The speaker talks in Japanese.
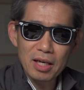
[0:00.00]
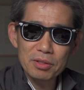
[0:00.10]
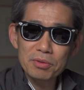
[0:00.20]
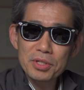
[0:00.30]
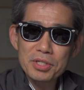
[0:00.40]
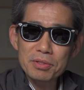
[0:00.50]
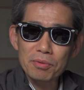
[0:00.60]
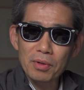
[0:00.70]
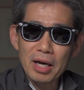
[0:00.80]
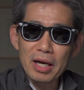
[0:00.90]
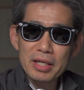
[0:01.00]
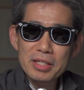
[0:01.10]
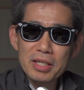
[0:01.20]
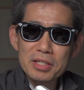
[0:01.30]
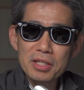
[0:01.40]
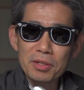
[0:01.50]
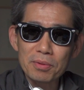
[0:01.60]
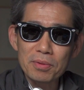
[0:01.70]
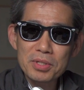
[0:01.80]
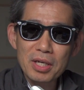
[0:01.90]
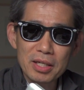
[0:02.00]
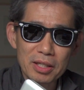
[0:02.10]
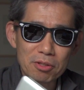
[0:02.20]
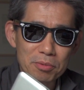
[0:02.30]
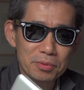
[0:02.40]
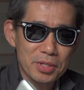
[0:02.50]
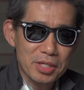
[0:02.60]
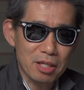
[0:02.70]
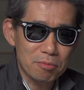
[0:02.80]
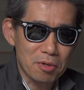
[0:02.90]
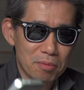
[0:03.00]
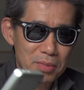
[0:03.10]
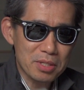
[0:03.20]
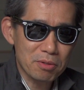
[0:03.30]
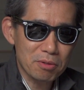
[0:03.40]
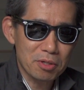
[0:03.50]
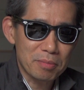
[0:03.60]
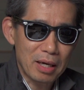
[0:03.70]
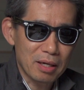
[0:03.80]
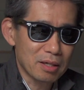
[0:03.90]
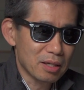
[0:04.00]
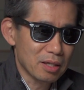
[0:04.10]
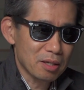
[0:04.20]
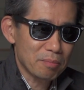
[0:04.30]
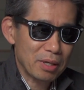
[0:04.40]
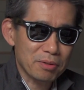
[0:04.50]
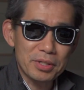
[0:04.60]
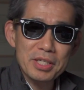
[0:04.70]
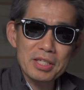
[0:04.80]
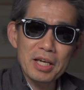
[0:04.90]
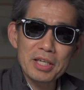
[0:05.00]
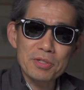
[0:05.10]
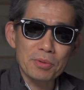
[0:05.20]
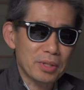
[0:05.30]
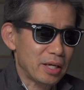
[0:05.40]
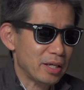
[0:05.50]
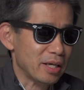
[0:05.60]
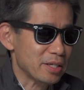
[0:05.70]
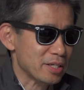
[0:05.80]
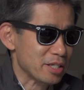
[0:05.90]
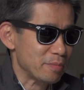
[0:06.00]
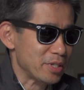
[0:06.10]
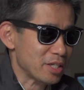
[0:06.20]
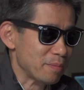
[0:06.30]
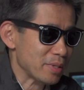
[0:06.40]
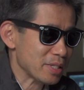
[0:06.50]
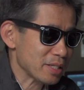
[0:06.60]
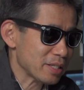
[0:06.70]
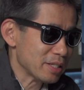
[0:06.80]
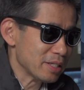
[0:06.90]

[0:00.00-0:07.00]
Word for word: ハードディスクとか SSD をお使いだと思うんですけども、まあ、それを今 Mac につないだ状態で説明しています。